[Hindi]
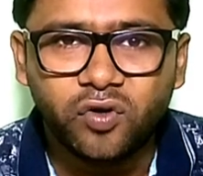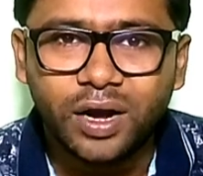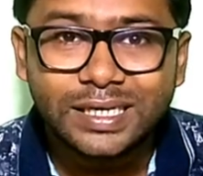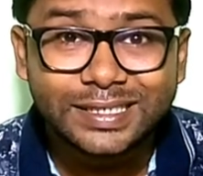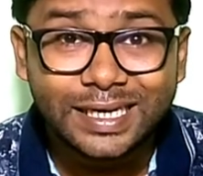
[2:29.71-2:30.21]
वो
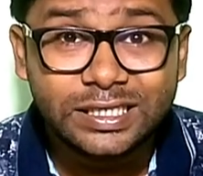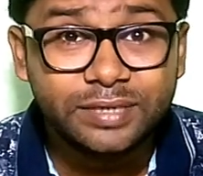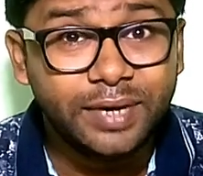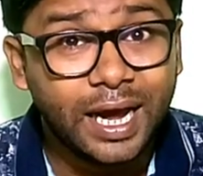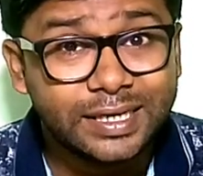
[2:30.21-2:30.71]
है सिक्स
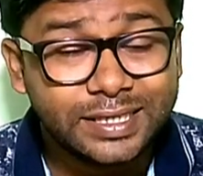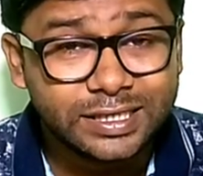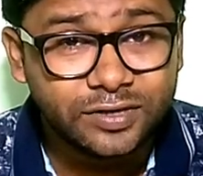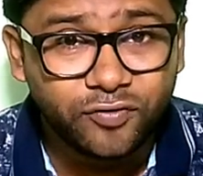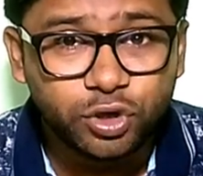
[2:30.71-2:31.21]
जी बी एंड
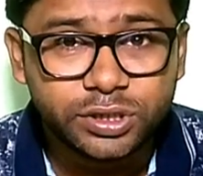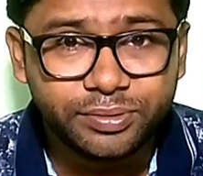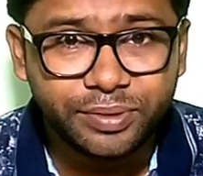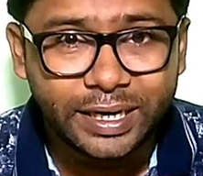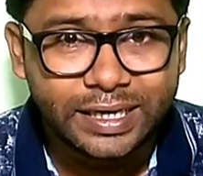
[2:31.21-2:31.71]
सिक्सटी फोर जी
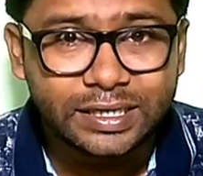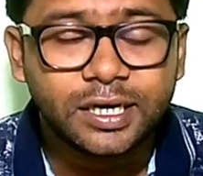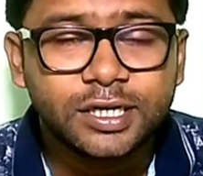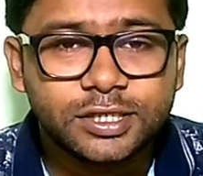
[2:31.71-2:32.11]
बी वेरियंट